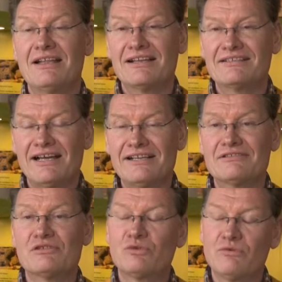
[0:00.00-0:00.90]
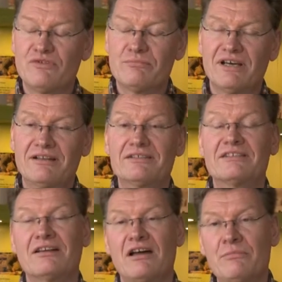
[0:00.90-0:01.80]
Das heißt, so wie man
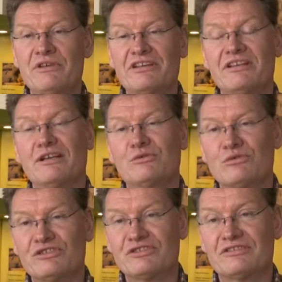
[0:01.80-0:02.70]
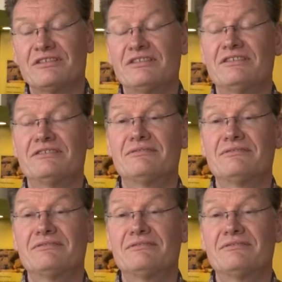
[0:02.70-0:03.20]
Keramik in ein großes äh,